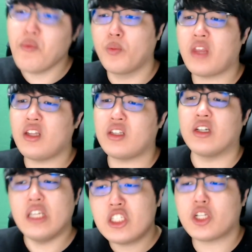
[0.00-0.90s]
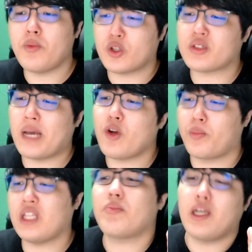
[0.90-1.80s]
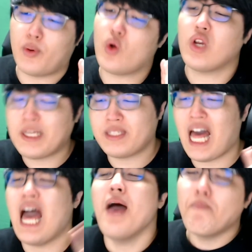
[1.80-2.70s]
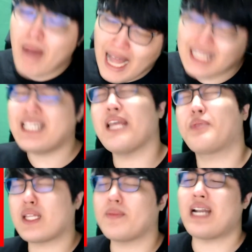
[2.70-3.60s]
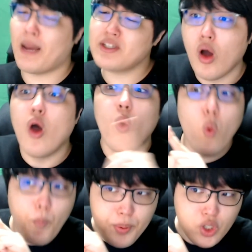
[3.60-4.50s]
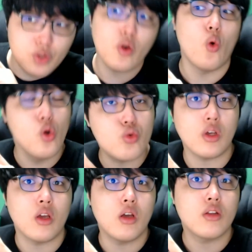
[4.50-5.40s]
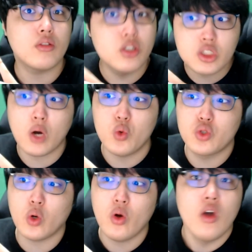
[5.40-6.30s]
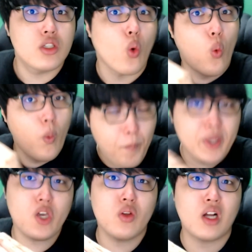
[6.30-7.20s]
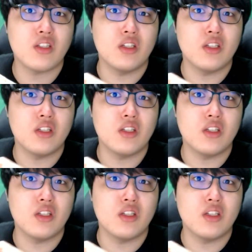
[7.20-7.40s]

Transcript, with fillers: 업데이트 2.0.31 업데이트 미리보기 공개합니다 많은 기대 부탁드립니다 라면서 오피켄의 얼굴이 등장하고 있죠? 이제 오피켄까지